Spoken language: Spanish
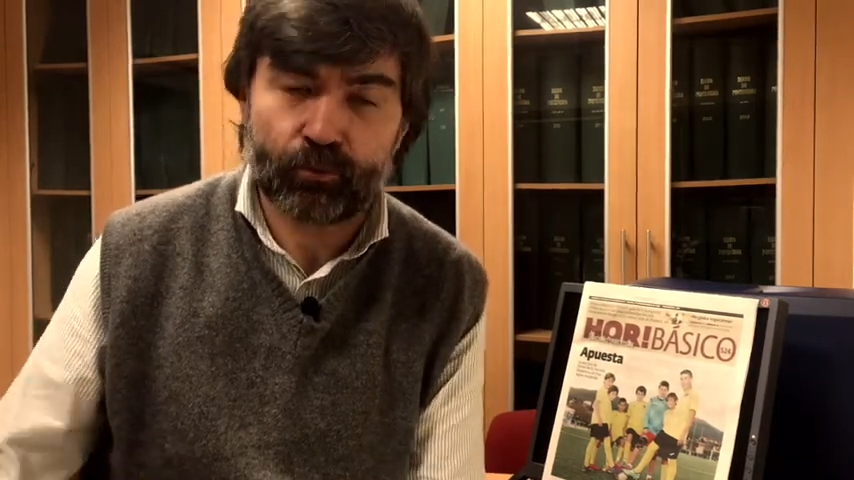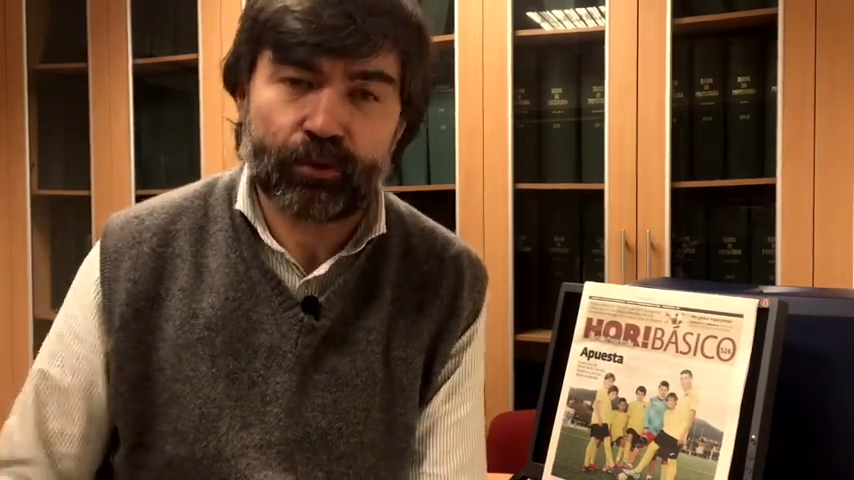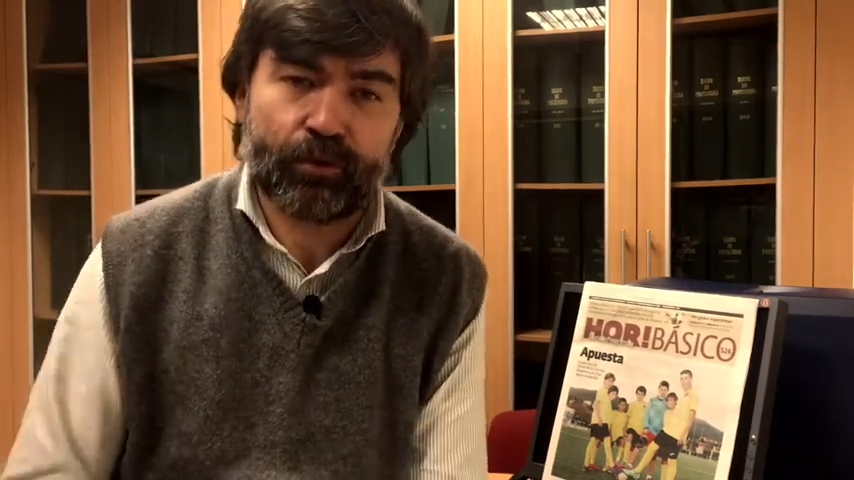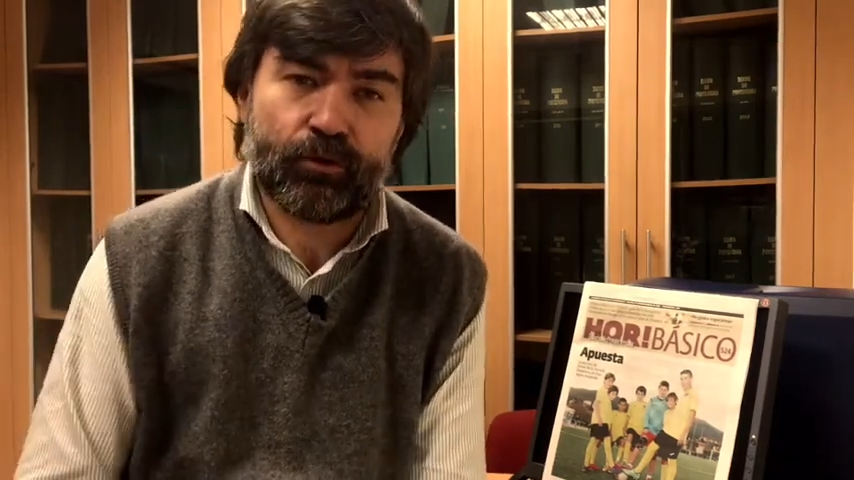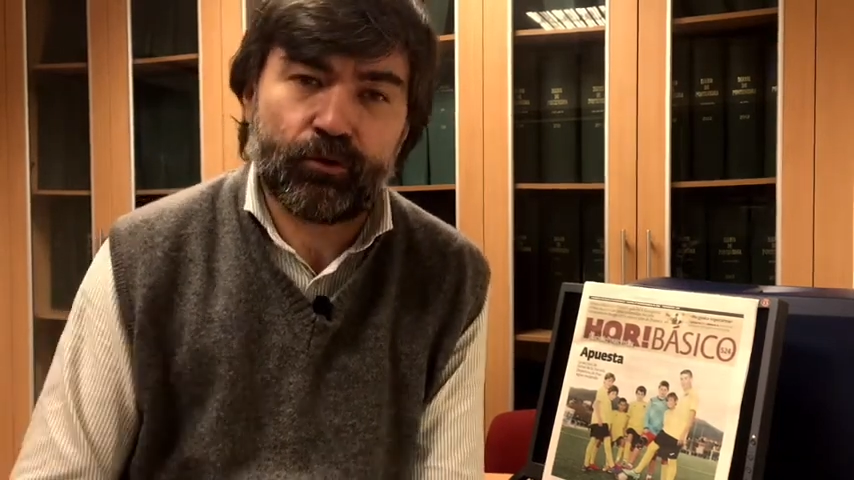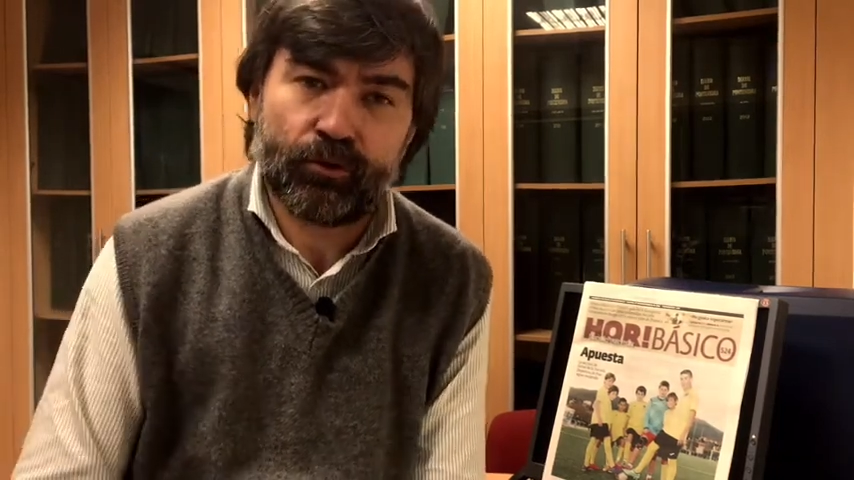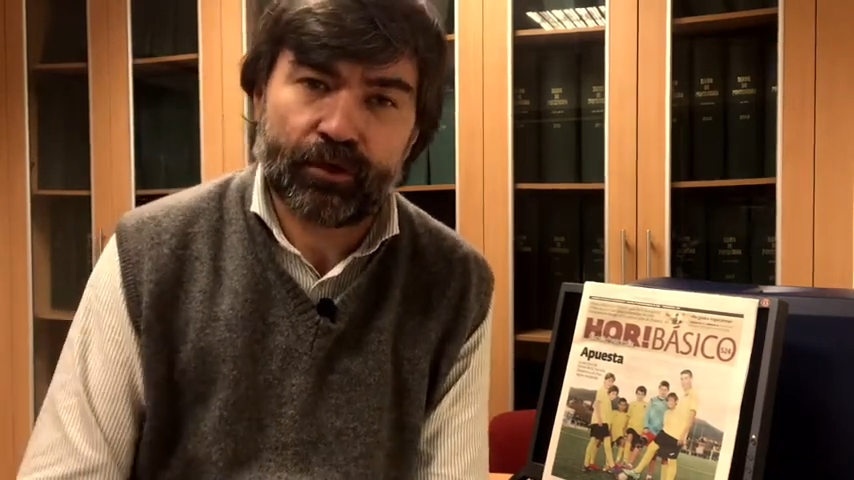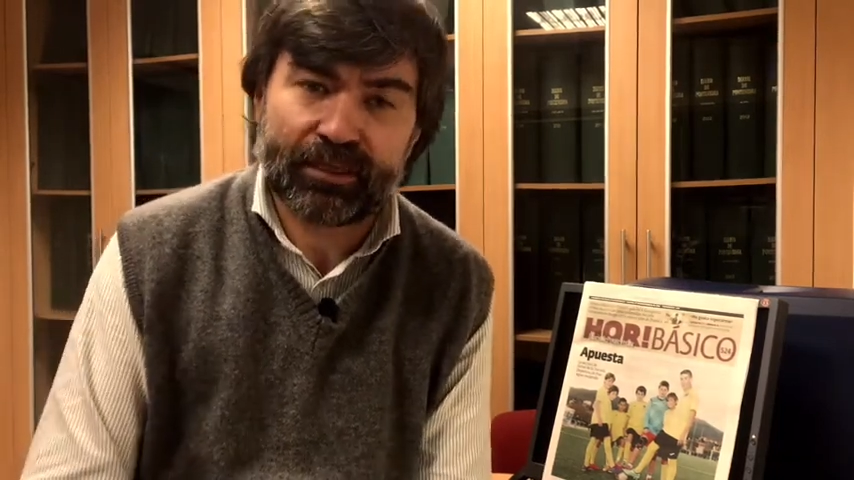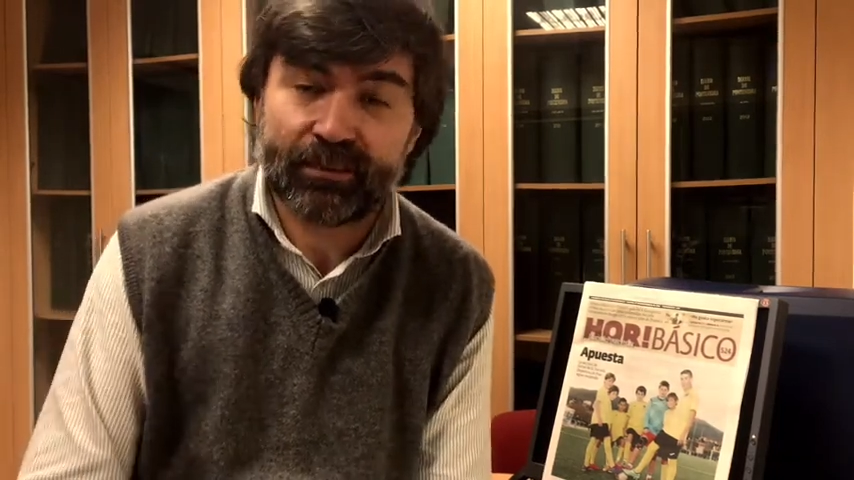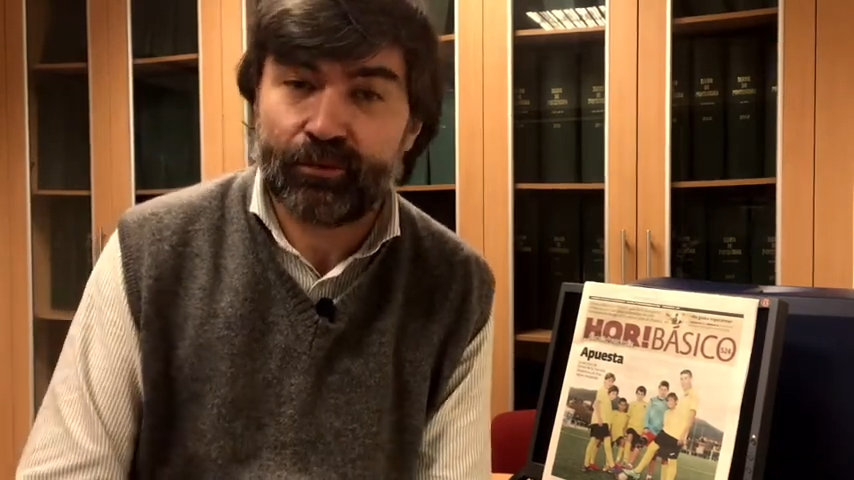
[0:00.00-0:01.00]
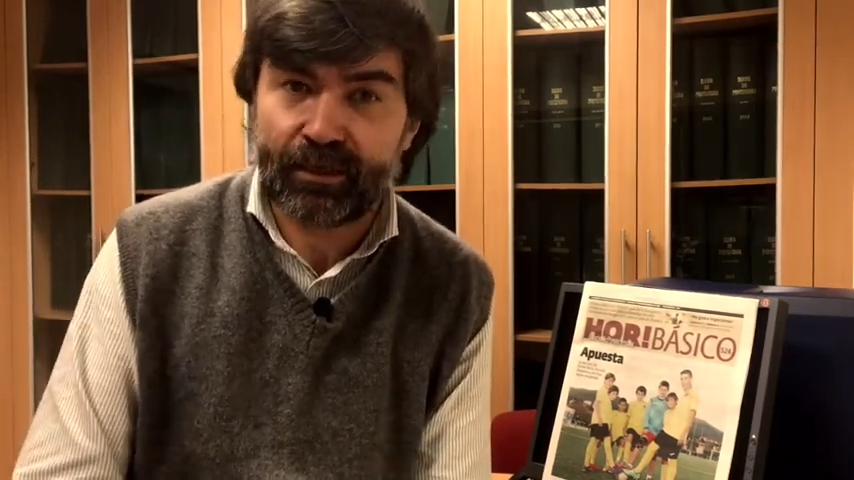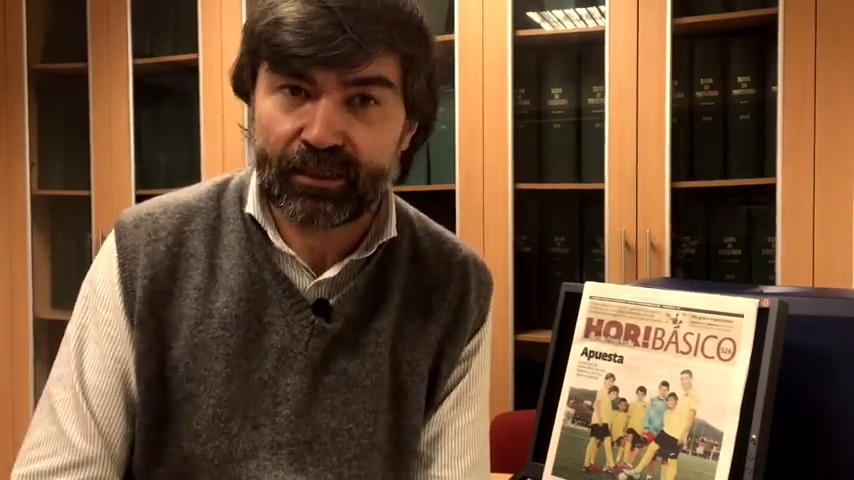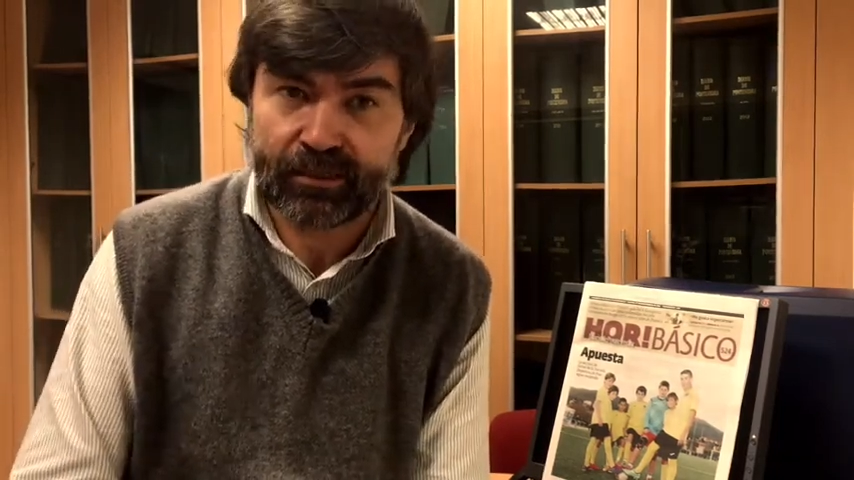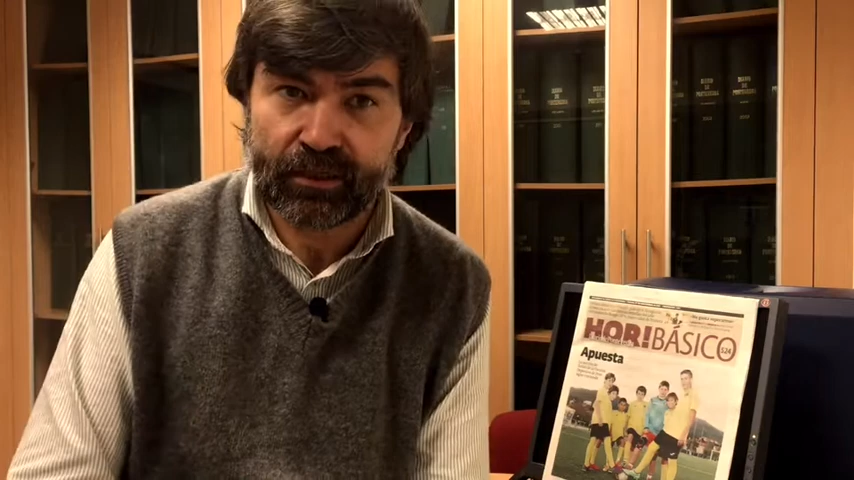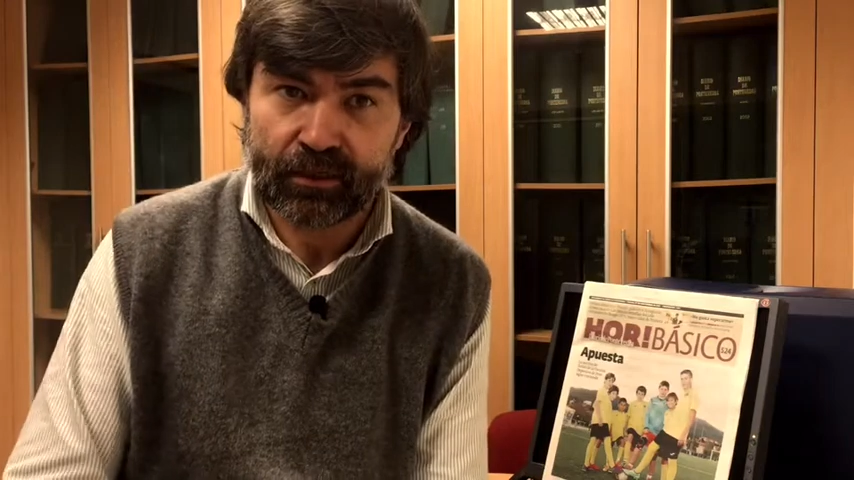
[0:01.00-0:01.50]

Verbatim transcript: durante todas las semanas.